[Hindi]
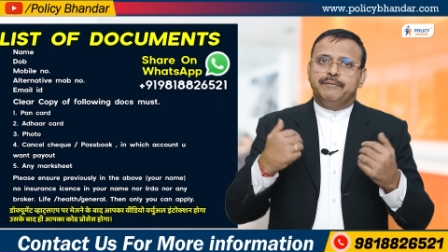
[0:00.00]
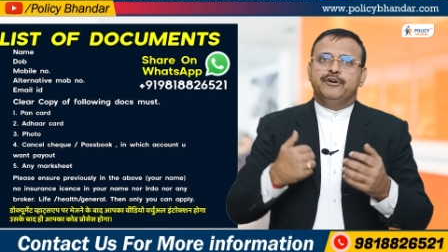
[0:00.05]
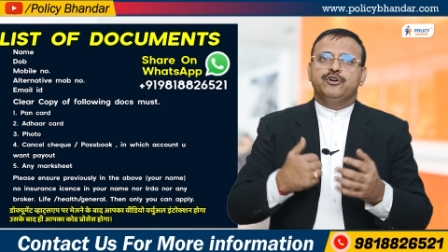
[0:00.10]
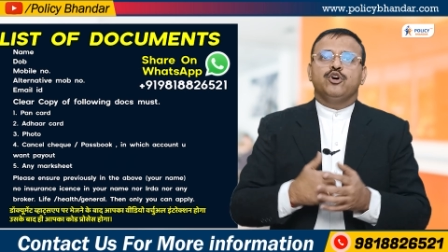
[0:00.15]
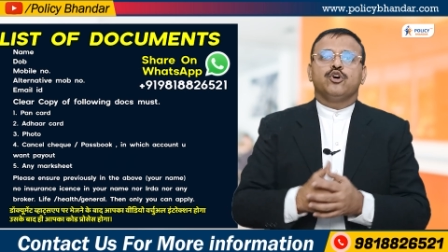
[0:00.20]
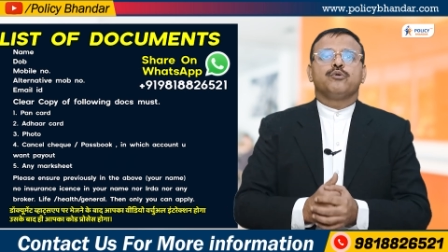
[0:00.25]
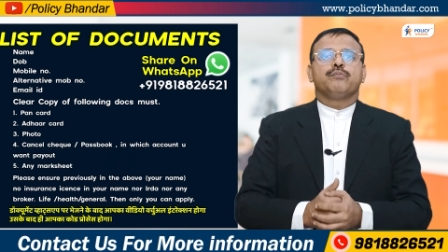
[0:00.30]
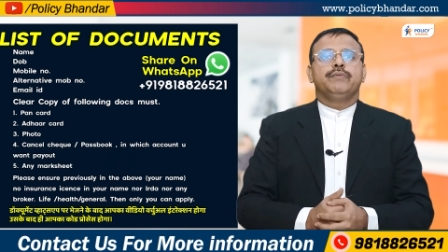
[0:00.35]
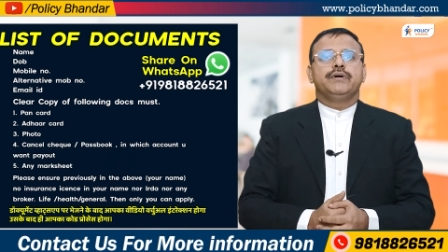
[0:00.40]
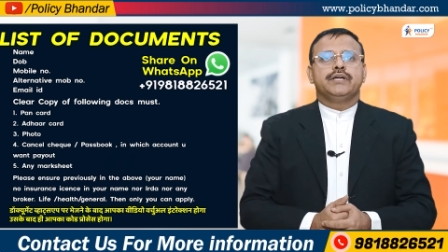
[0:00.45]
अपने
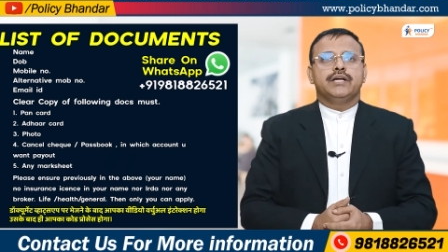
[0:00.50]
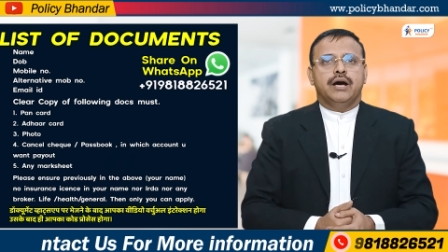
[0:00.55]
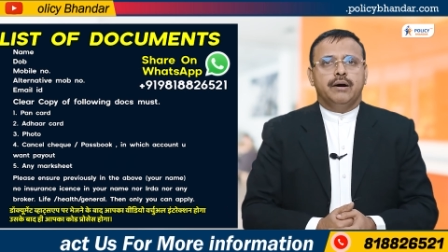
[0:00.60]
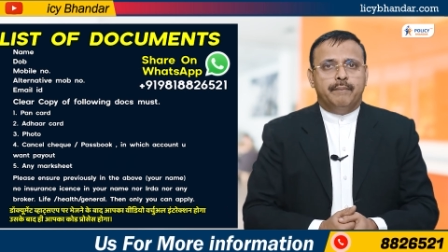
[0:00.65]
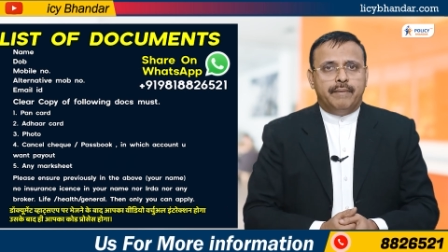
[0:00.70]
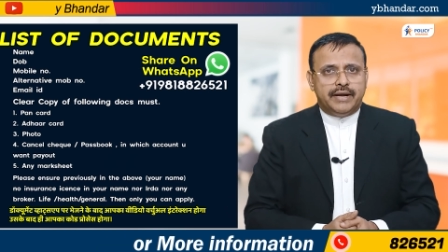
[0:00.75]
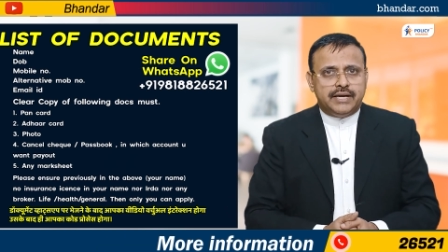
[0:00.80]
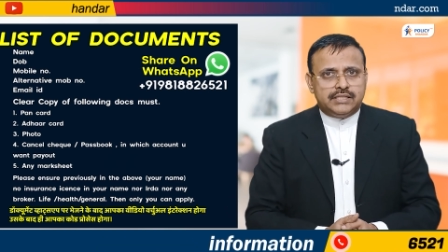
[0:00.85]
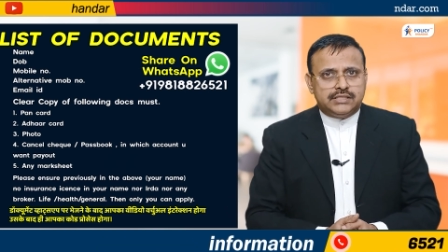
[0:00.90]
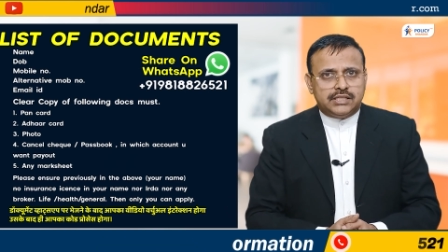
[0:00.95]
डॉक्यूमेंट
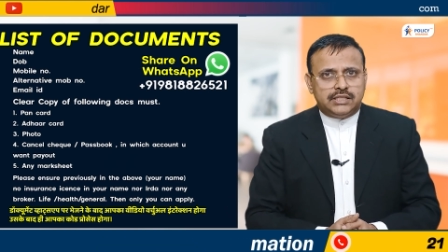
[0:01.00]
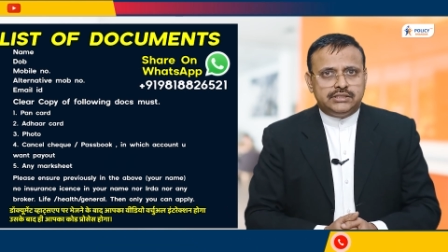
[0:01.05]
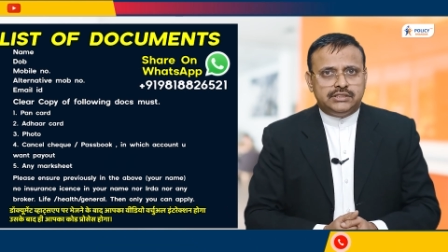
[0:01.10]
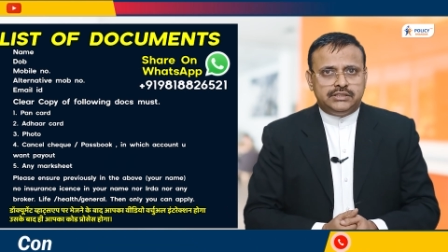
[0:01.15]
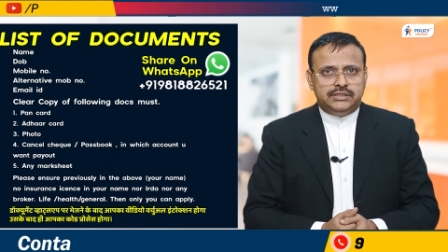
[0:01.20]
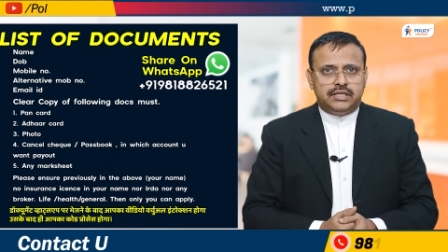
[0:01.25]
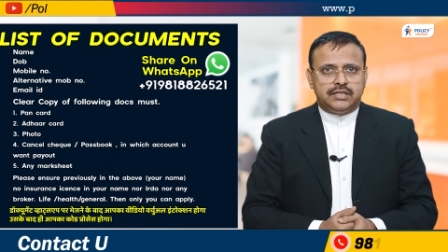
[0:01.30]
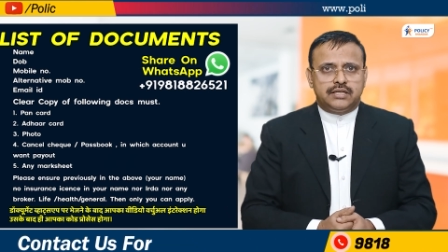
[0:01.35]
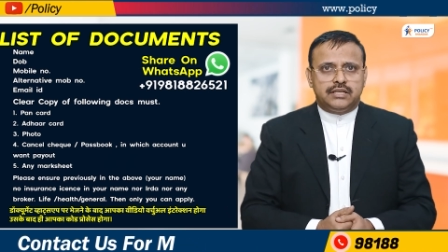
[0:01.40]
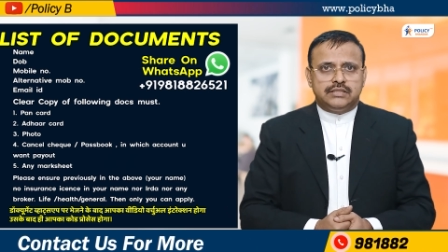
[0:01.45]
हमारे साथ
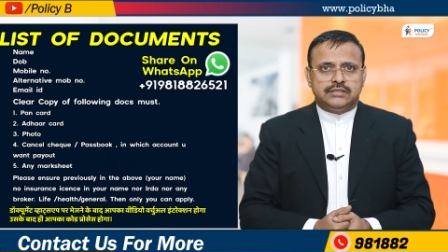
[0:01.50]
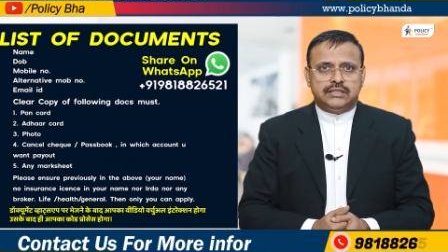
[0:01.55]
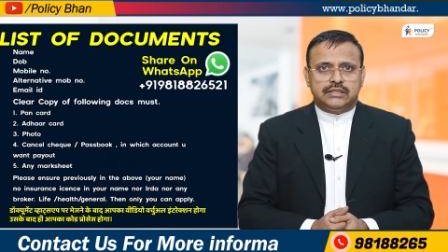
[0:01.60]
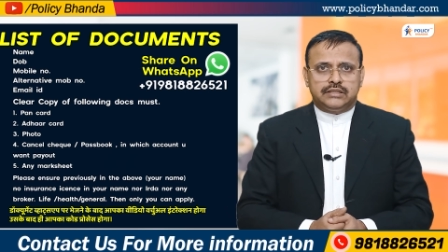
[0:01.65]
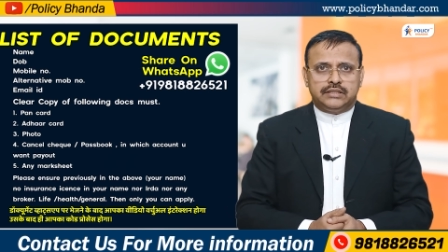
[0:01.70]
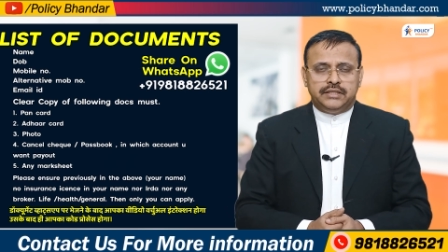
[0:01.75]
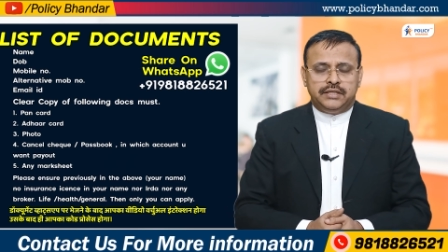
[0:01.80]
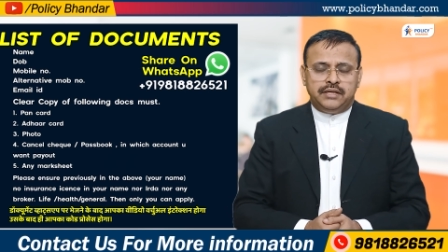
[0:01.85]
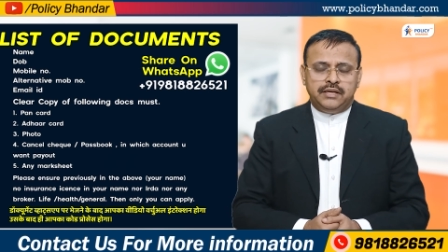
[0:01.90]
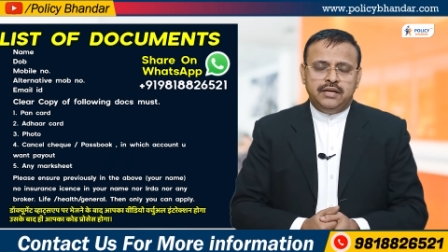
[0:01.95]
शेयर कर
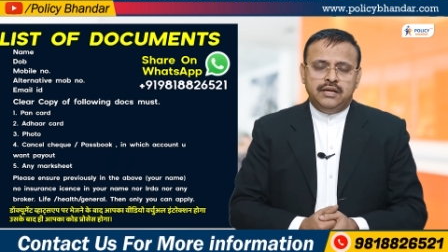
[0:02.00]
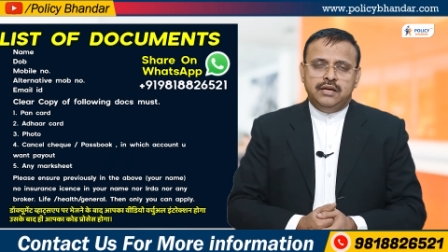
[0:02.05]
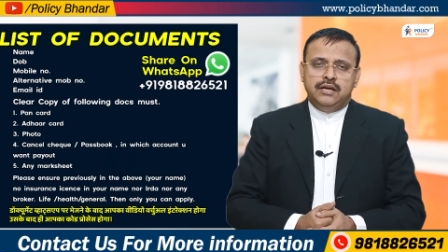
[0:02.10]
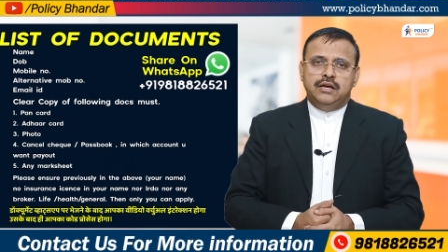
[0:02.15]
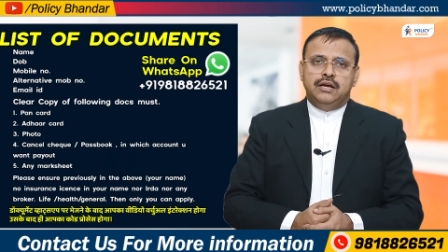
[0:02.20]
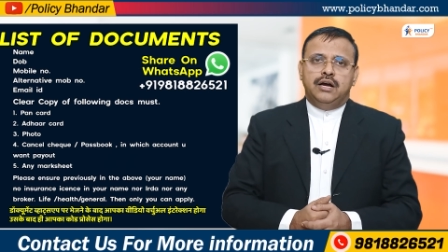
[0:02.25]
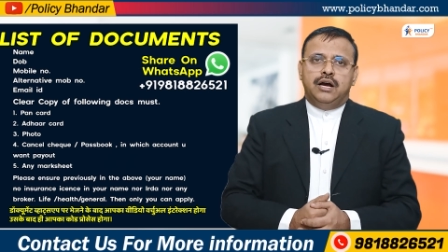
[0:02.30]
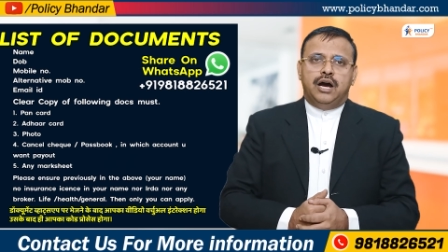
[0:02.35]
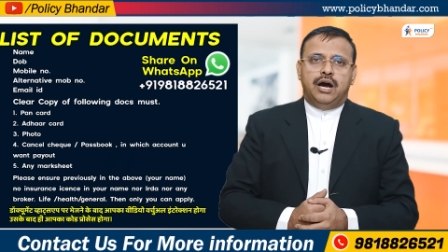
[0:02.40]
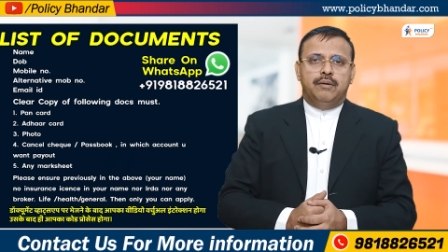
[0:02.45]
सकते हैं
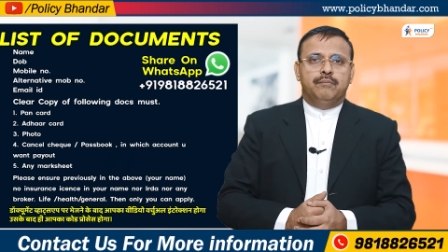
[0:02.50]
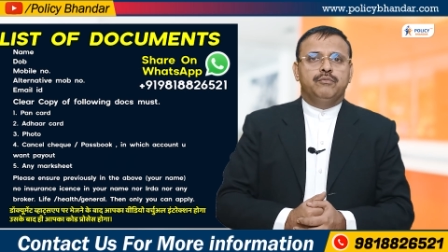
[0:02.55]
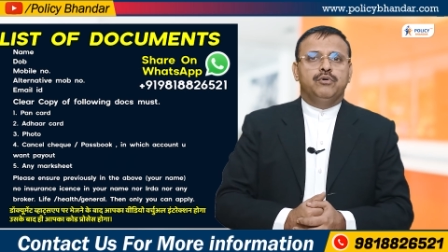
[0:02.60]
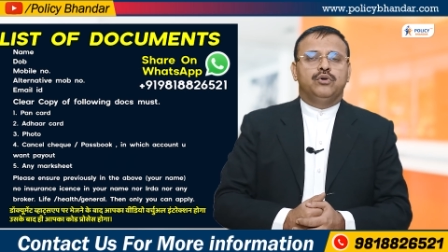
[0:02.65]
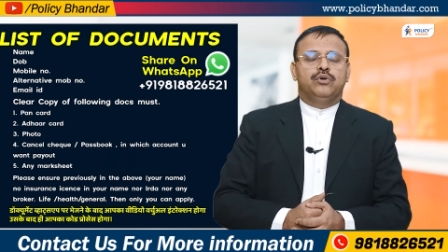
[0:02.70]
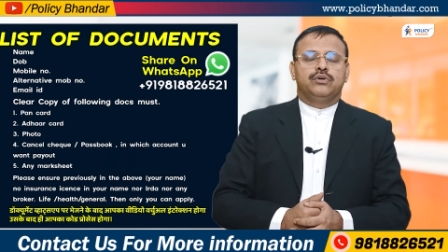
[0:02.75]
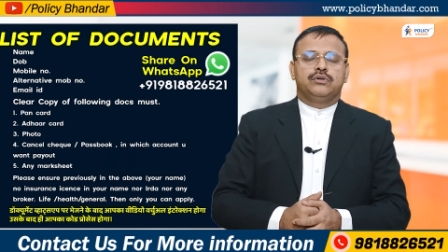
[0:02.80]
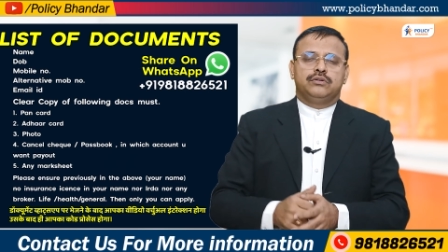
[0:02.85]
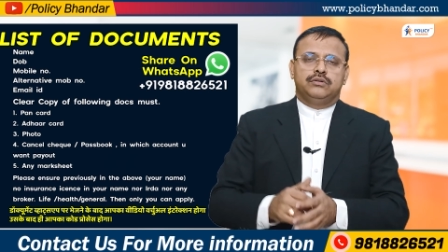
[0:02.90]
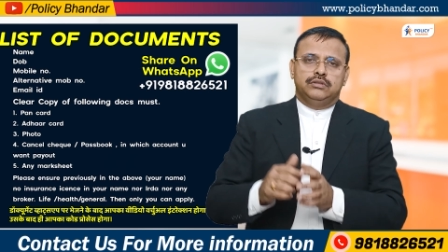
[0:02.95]
हम
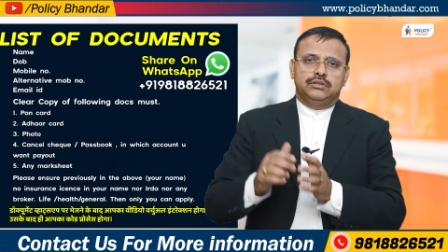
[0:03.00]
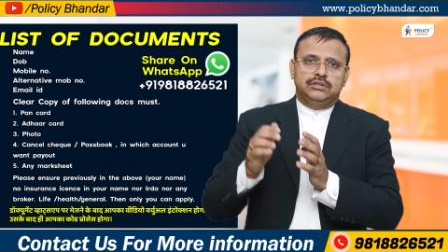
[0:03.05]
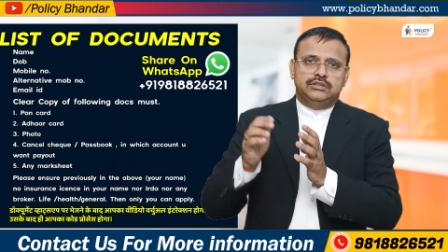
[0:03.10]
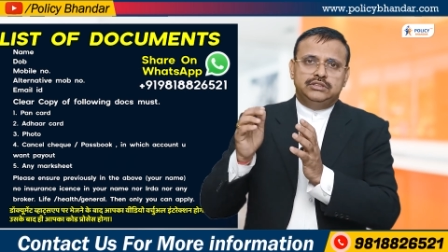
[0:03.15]
लोग